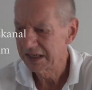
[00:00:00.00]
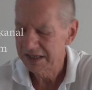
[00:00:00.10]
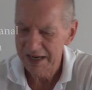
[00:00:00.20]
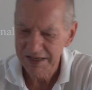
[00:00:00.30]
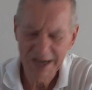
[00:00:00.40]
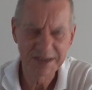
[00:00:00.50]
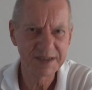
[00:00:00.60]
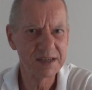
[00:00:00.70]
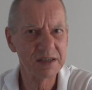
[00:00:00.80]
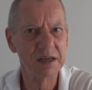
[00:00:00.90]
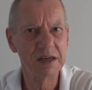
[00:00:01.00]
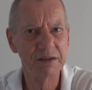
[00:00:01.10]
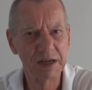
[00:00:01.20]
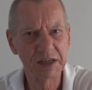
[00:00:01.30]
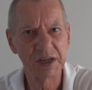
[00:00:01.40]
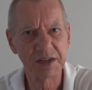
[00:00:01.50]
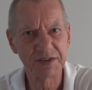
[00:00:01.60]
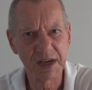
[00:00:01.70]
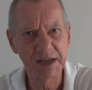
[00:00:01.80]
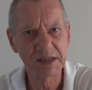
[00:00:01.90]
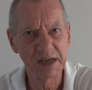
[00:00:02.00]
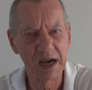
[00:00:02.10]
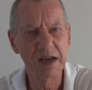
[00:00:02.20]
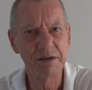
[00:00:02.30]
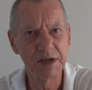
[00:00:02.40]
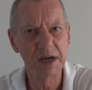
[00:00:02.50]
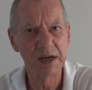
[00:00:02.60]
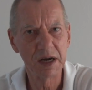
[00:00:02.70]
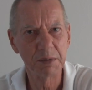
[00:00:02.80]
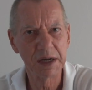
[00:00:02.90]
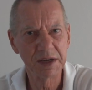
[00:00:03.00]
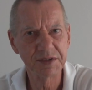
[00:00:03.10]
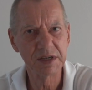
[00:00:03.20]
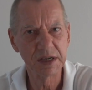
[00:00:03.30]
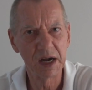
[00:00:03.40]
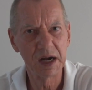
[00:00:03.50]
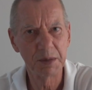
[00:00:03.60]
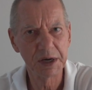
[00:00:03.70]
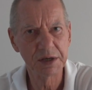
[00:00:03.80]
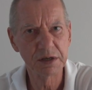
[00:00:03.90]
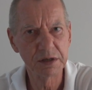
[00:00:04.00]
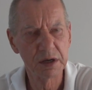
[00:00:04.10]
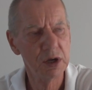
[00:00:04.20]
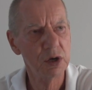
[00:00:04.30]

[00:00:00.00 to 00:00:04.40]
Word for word: der Test in der Werkstatt zeigt ja an, wenn ein ABS nicht arbeitet